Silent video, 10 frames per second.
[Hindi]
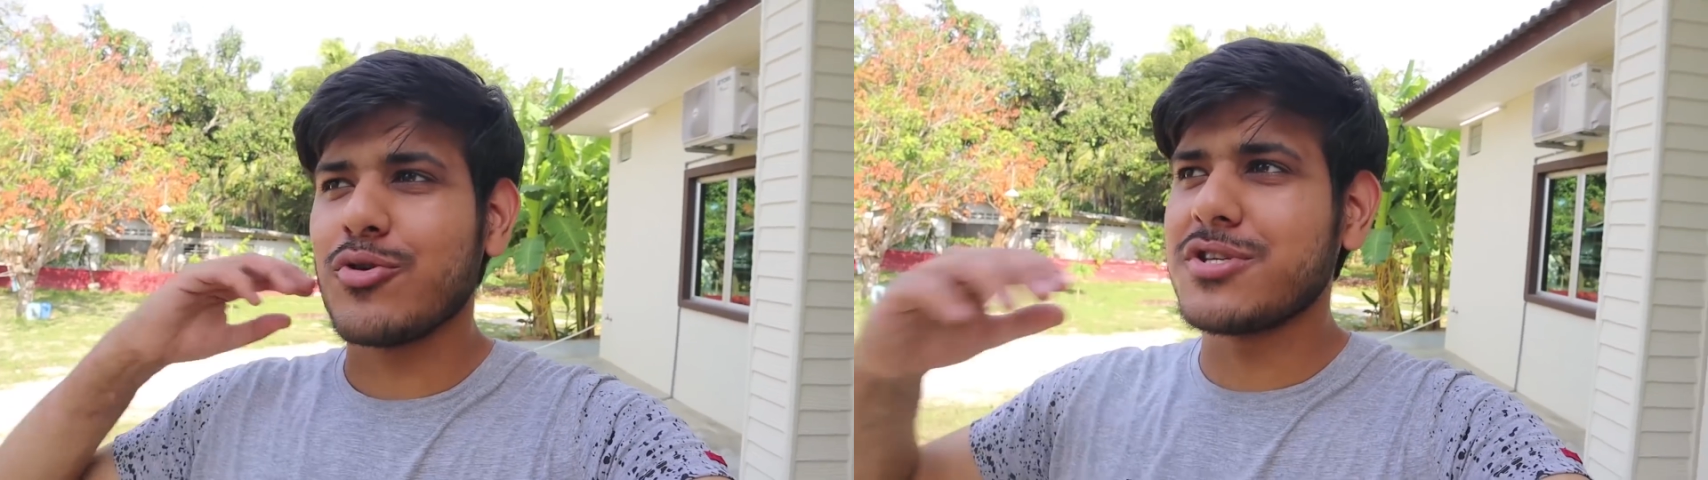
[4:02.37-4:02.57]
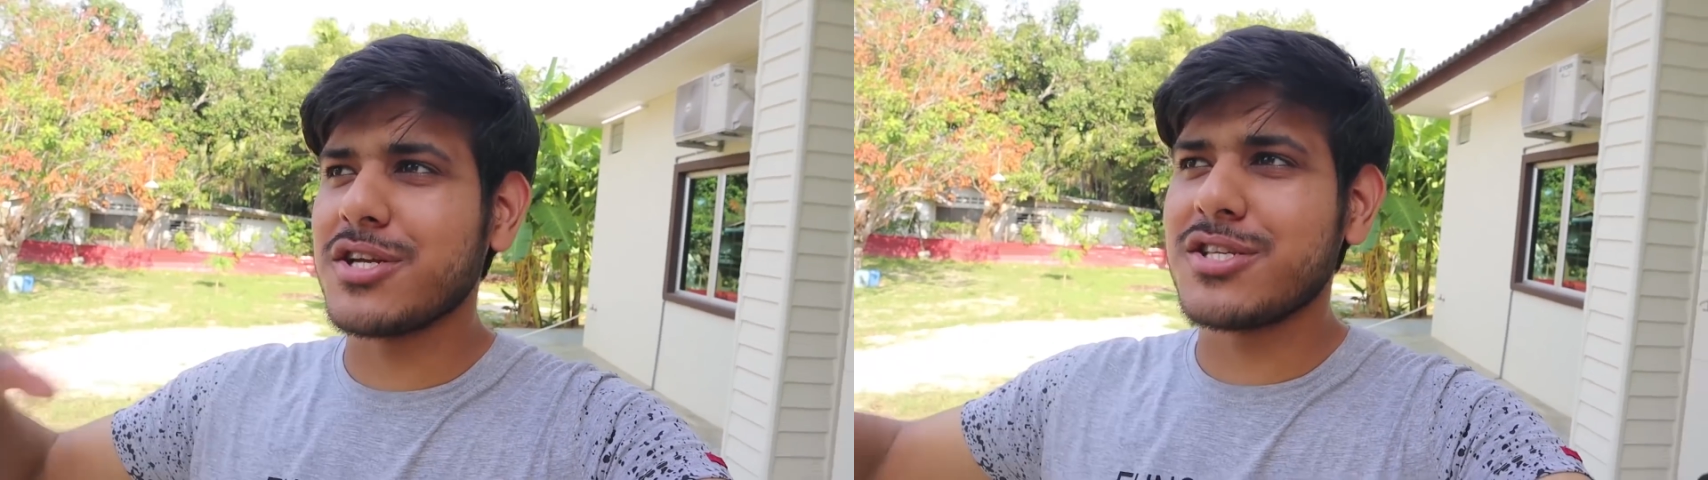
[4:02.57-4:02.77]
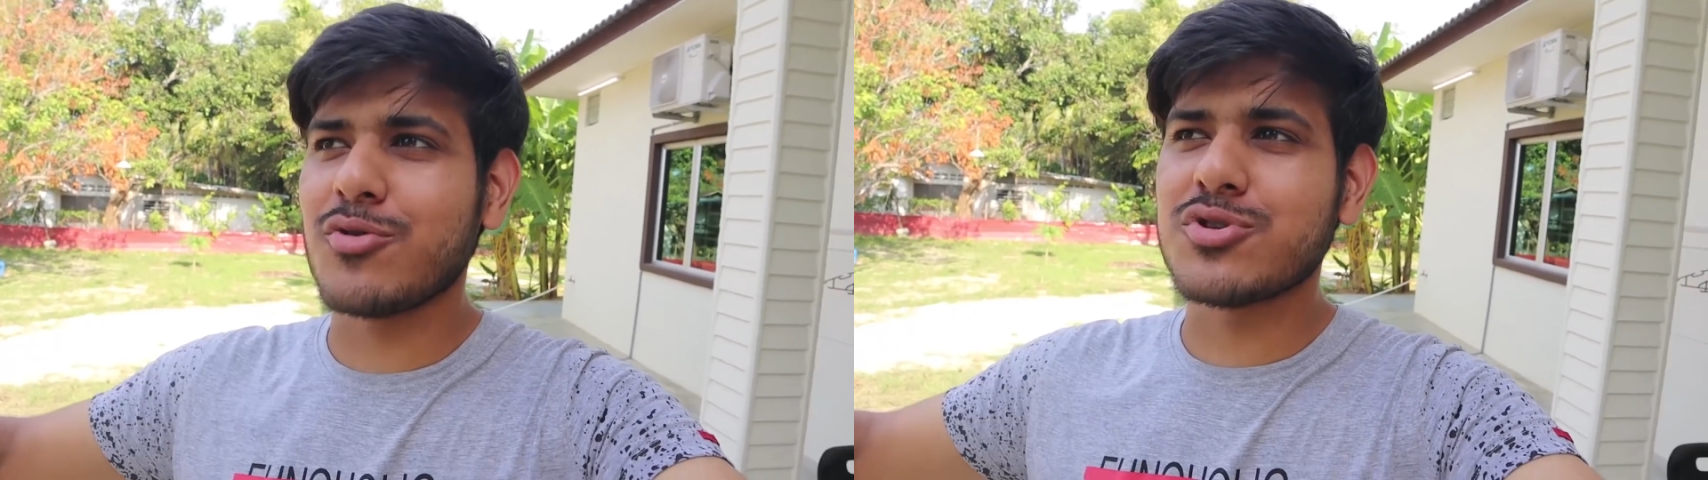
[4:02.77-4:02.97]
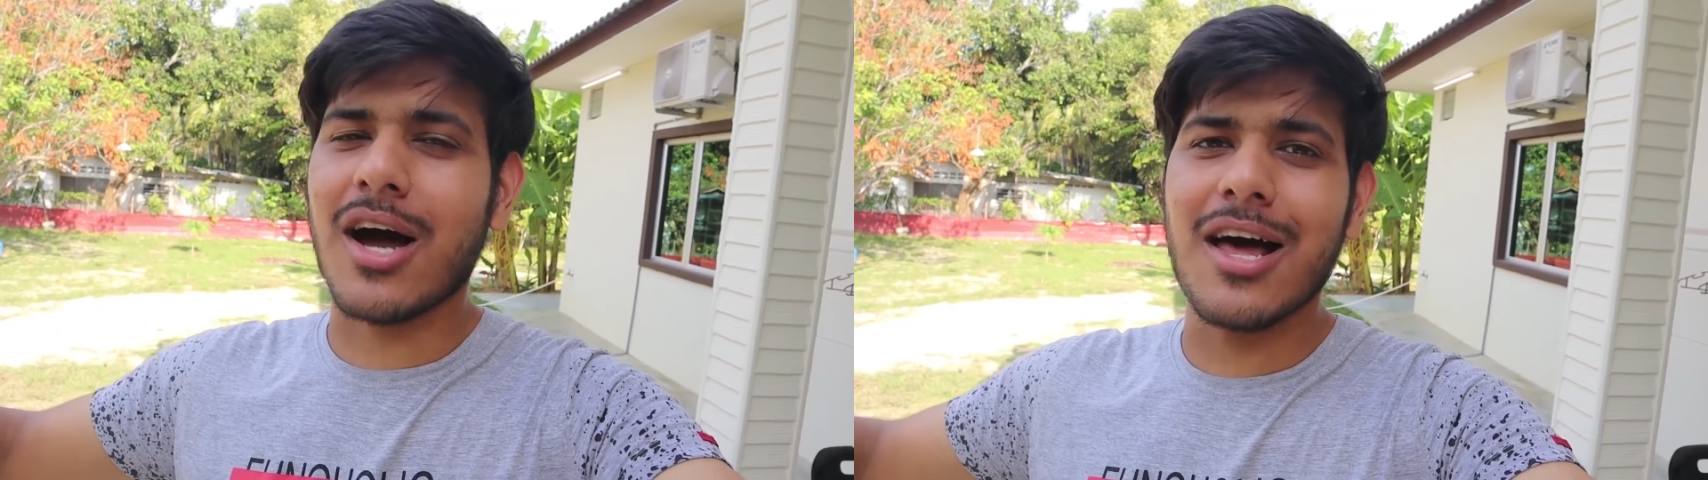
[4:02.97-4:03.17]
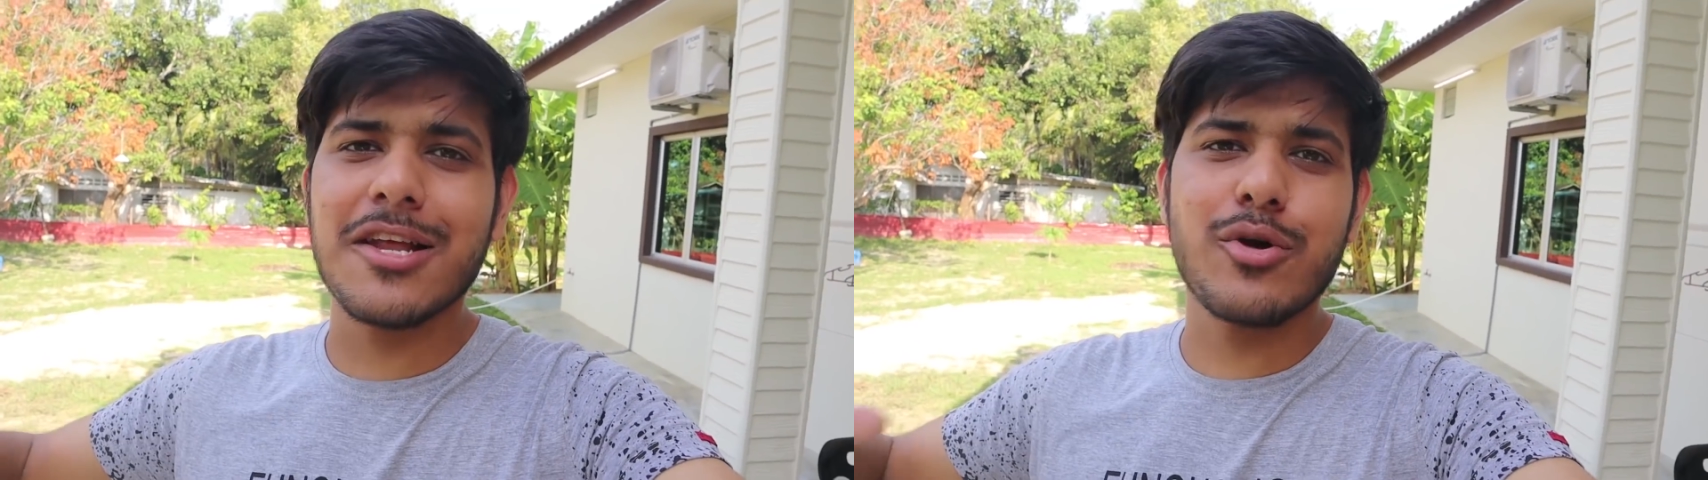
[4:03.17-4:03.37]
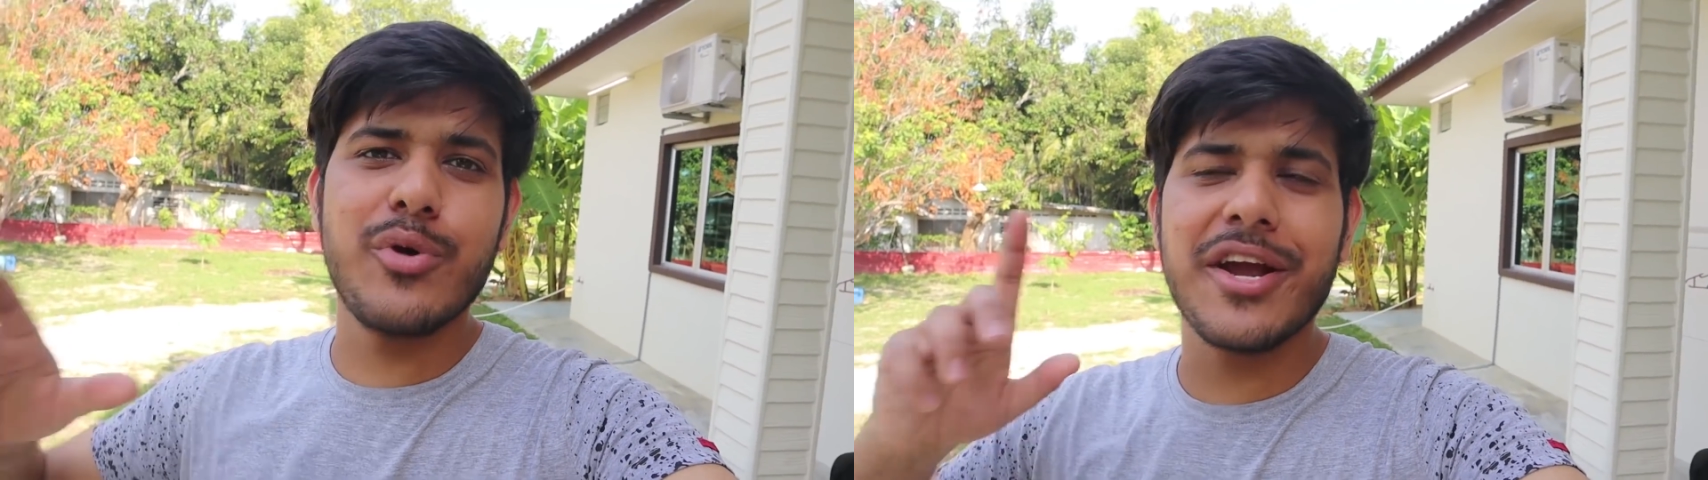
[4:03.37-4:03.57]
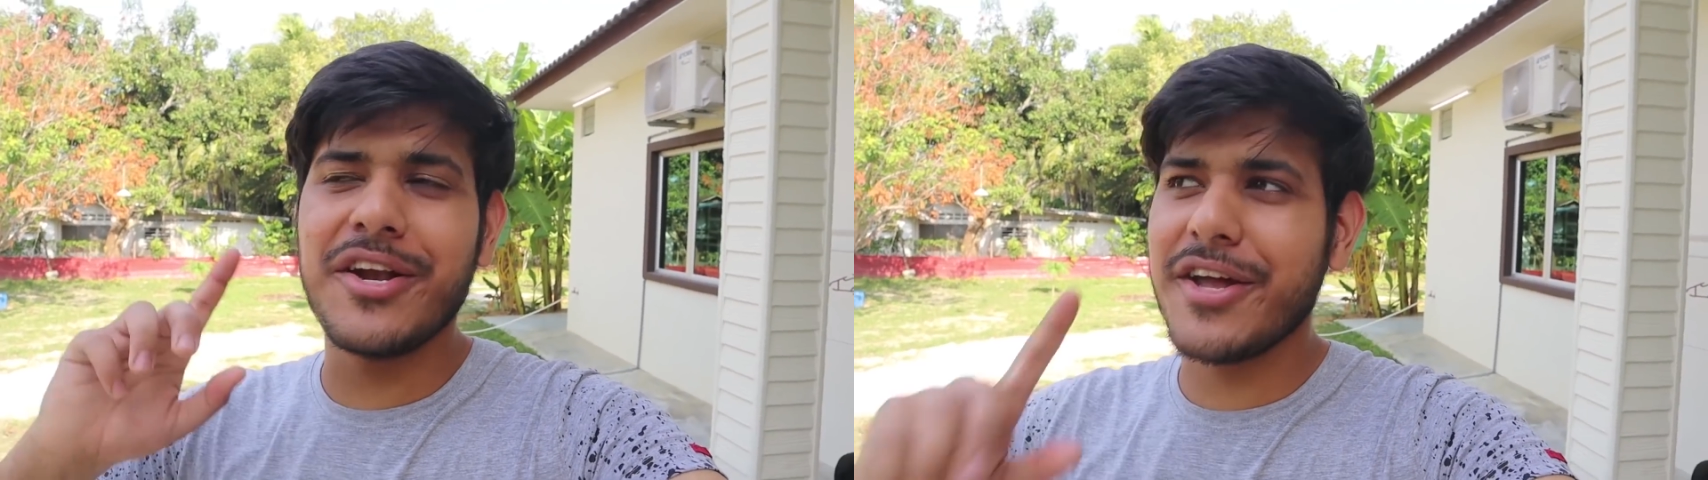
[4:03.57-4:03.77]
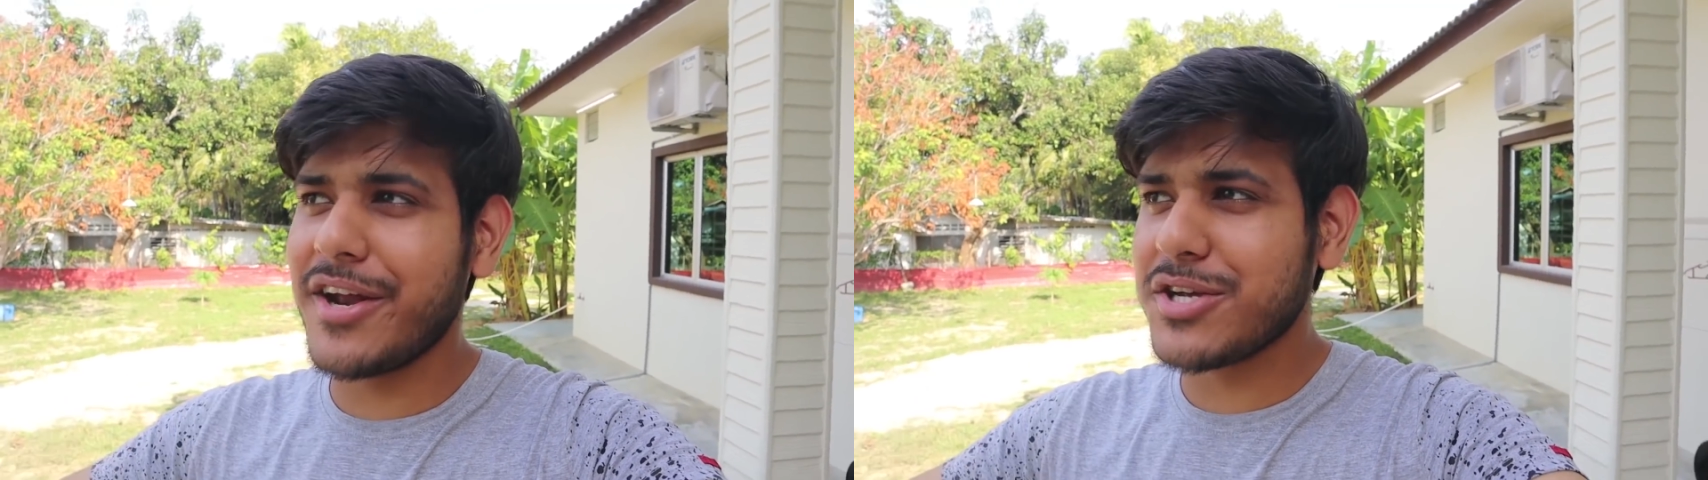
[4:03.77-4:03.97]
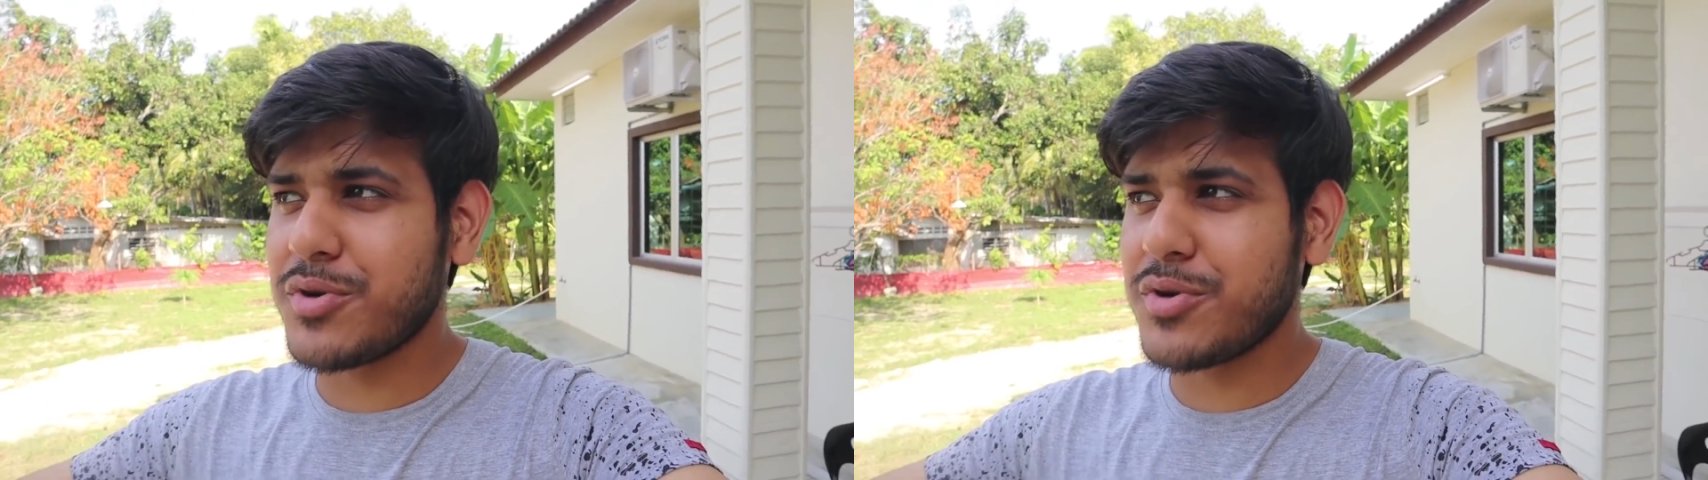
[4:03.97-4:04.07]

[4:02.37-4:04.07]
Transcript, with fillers: तो इससे अच्छा कुछ खा लेता हूँ एक इंडियन